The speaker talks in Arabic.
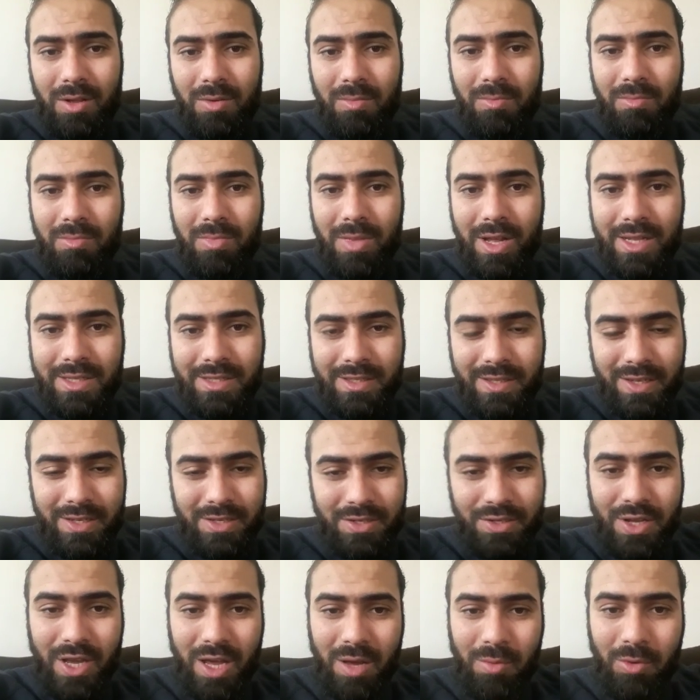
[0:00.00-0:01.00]
ما
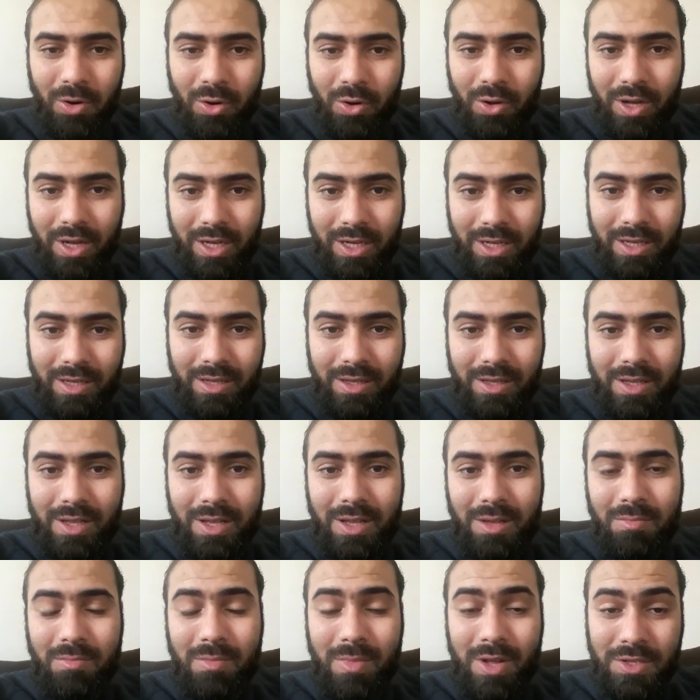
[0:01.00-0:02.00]
ديتش كاع روحك
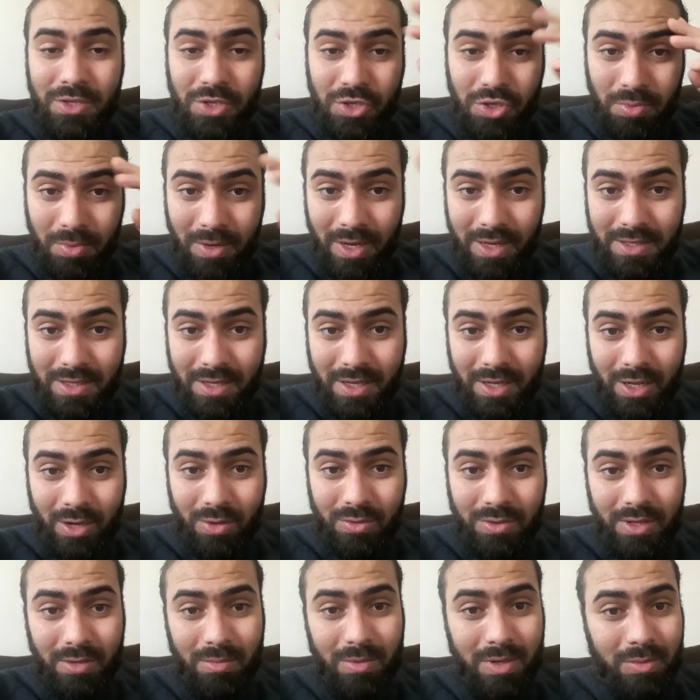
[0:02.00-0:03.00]
ما ديتش براسك
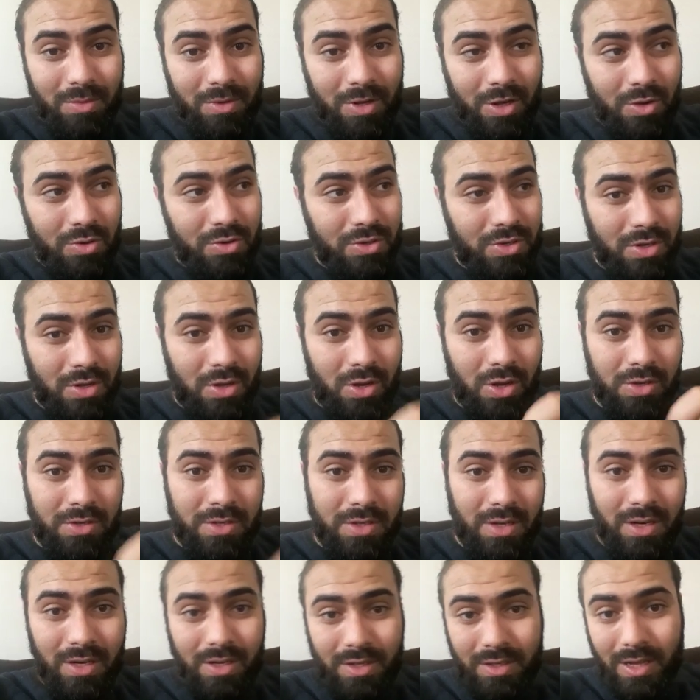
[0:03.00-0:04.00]
خاوتي ما تبقاوش
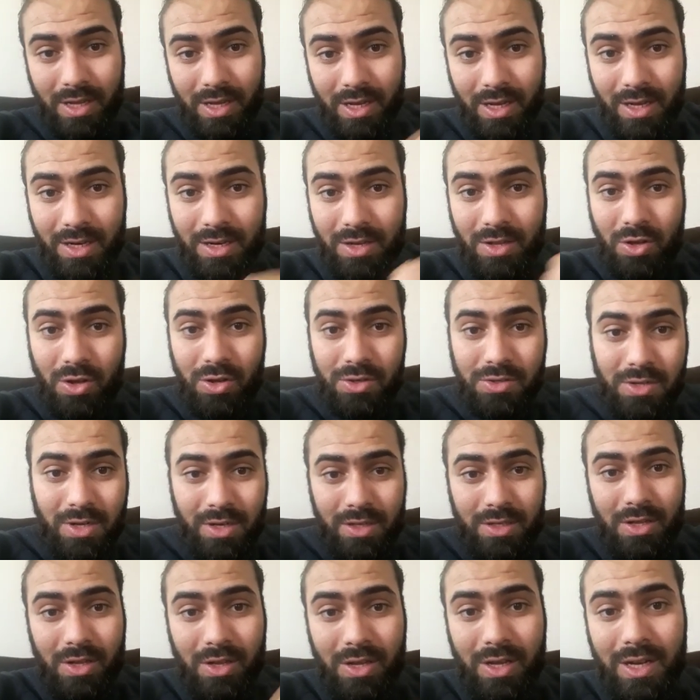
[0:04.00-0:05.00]
اعزل دخل
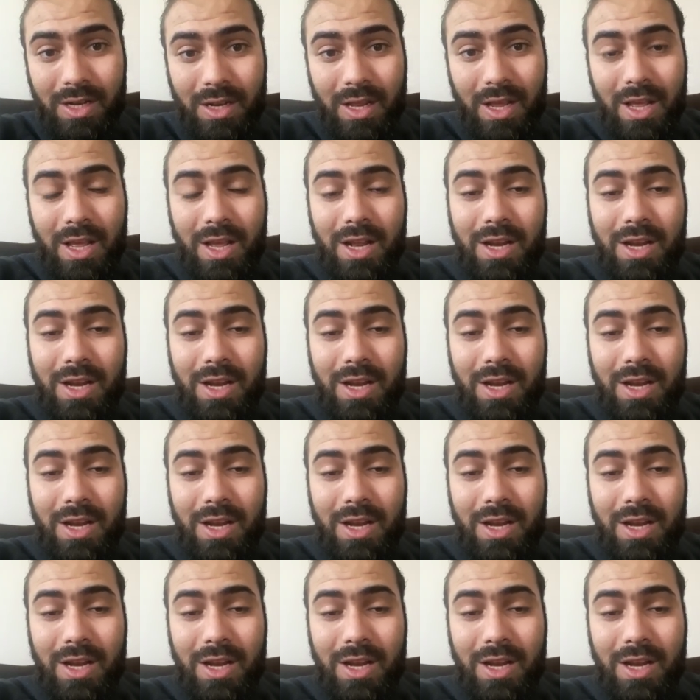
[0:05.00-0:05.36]
اعزل دخل